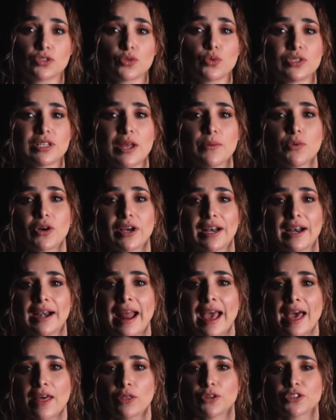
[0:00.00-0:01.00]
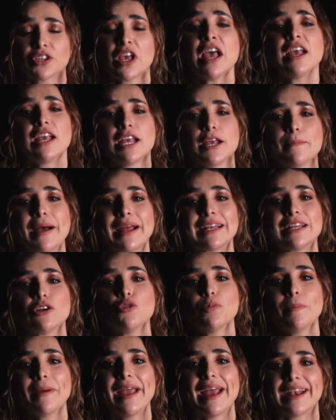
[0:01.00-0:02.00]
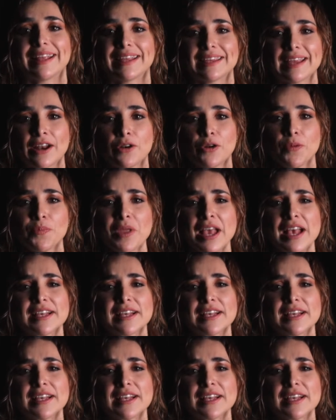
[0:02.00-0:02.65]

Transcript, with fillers: Gustavo Granados y Marilupe Arellano,